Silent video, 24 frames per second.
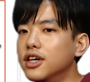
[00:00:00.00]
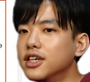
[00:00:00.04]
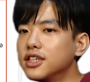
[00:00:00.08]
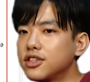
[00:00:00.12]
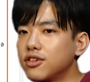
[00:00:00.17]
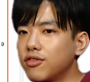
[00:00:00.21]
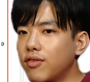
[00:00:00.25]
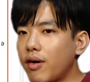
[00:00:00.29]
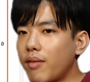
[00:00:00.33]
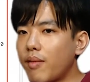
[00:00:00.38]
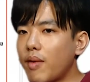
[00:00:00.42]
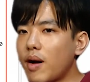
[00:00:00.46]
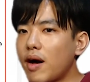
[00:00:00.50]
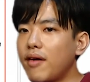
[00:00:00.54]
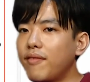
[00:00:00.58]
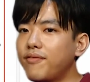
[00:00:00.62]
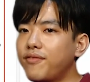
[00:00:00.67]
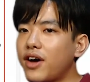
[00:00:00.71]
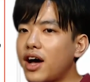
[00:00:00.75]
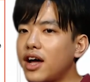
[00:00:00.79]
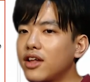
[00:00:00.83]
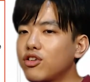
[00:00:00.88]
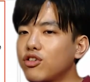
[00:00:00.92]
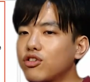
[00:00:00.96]
そのまま
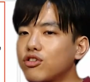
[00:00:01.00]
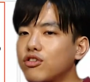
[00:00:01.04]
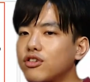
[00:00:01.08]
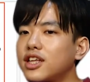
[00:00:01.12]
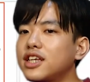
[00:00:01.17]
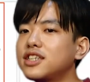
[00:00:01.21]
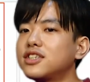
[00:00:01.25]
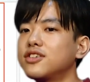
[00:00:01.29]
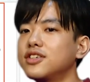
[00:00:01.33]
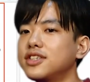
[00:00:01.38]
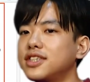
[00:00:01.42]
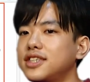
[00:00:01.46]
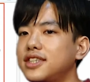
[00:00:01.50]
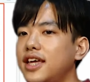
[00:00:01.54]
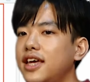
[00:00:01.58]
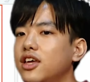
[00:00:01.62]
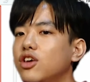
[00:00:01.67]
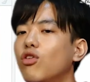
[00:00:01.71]
バードとテストですね。